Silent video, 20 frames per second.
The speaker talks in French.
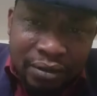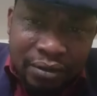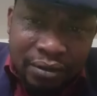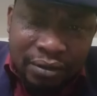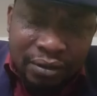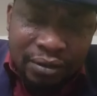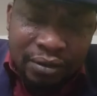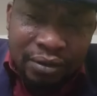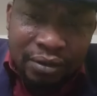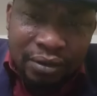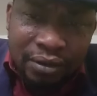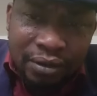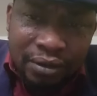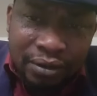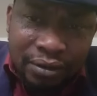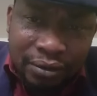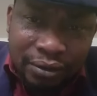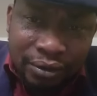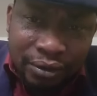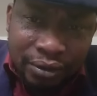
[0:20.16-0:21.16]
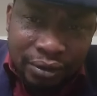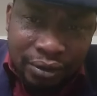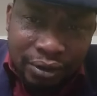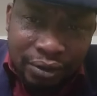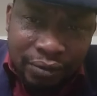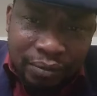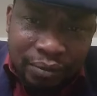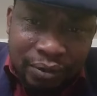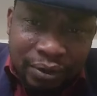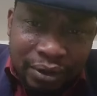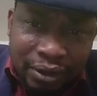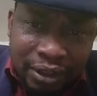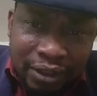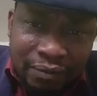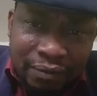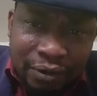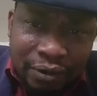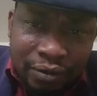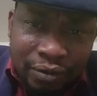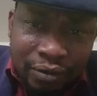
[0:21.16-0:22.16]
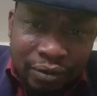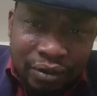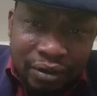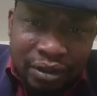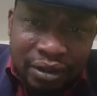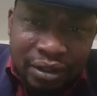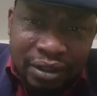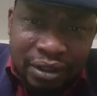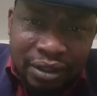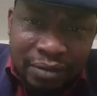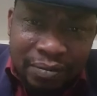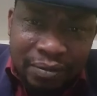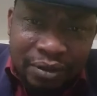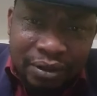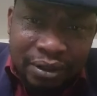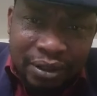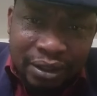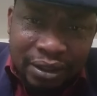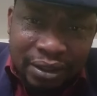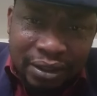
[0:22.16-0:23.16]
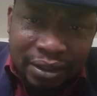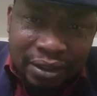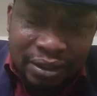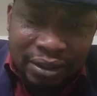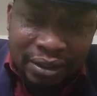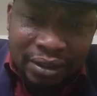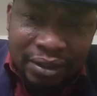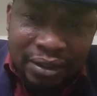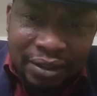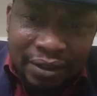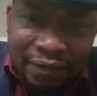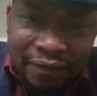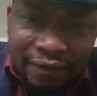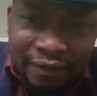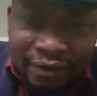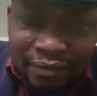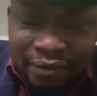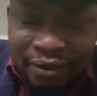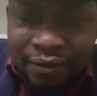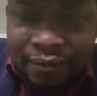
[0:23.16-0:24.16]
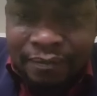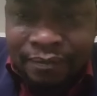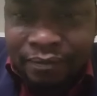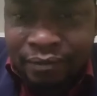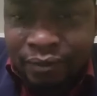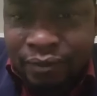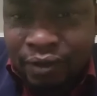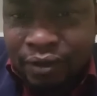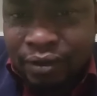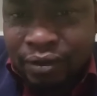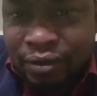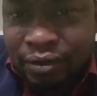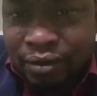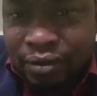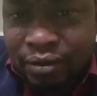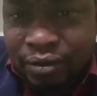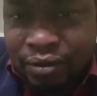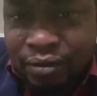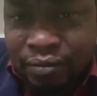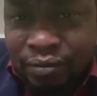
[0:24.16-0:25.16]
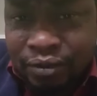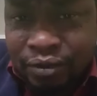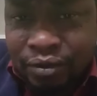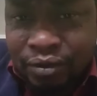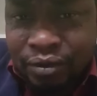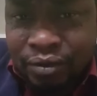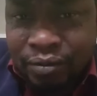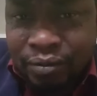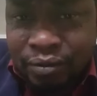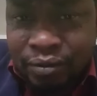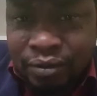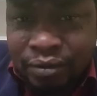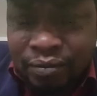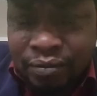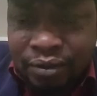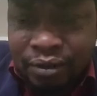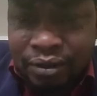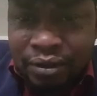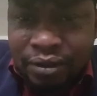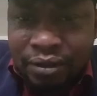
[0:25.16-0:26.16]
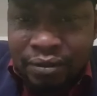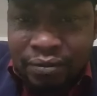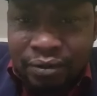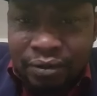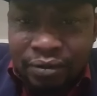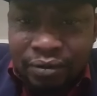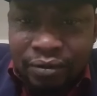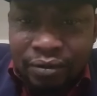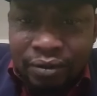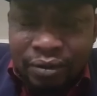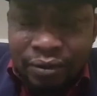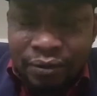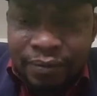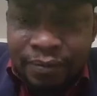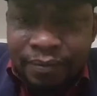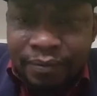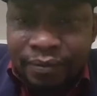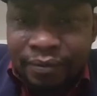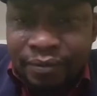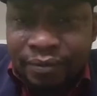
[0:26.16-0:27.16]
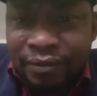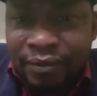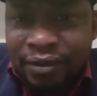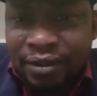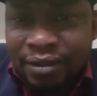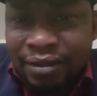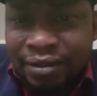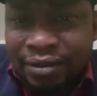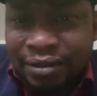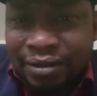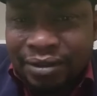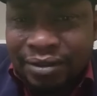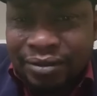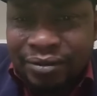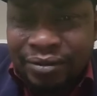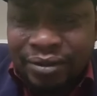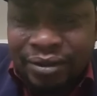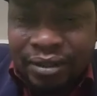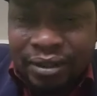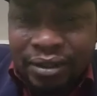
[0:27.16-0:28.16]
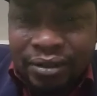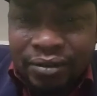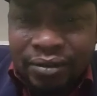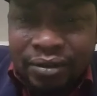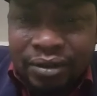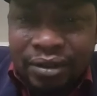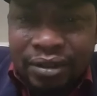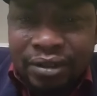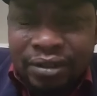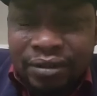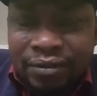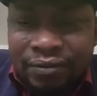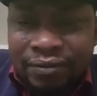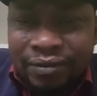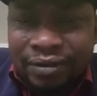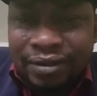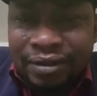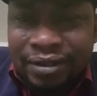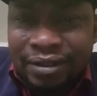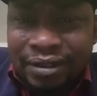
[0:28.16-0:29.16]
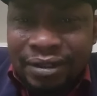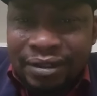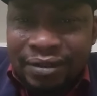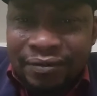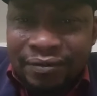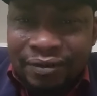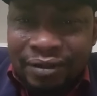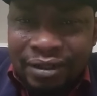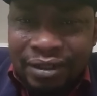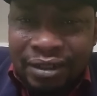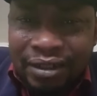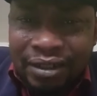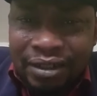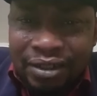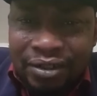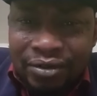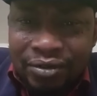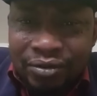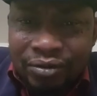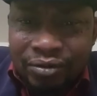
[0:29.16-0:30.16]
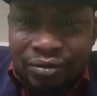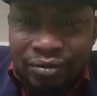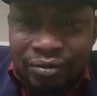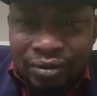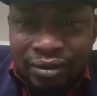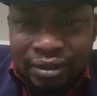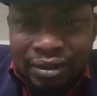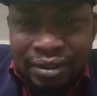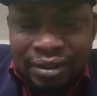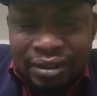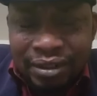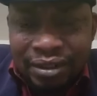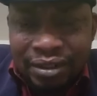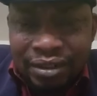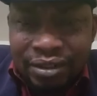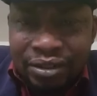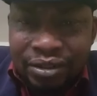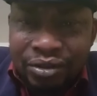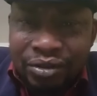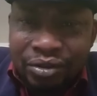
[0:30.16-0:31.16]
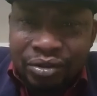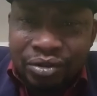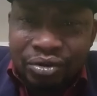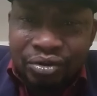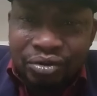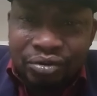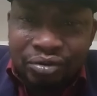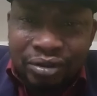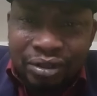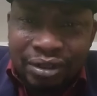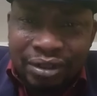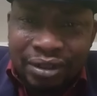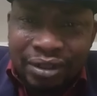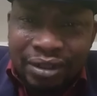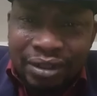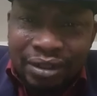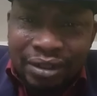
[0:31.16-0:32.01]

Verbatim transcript: Donc, euh, je présente mes condamnations les plus attristées à la famille de Monsieur le Premier ministre, Amadou Gon. Et suite à cela, je vois des Ivoiriens qui sont contents, qui se réjouissent